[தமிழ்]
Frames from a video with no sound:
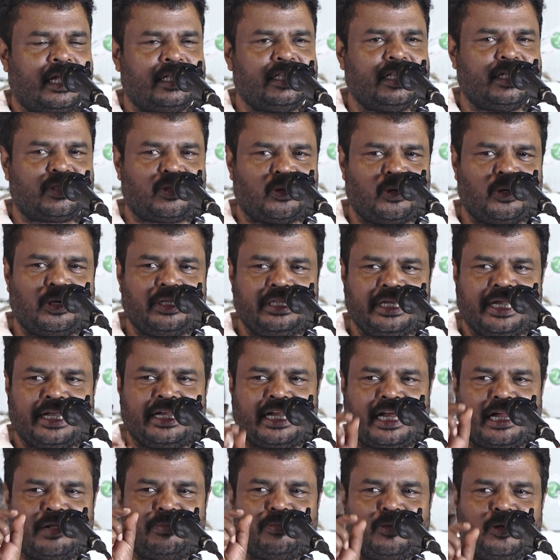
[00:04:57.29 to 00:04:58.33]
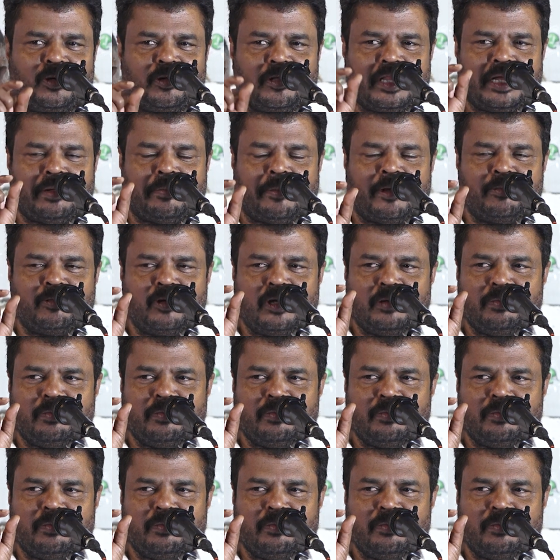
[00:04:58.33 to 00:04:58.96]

அந்த தொகுதியை நான் முழுதமாக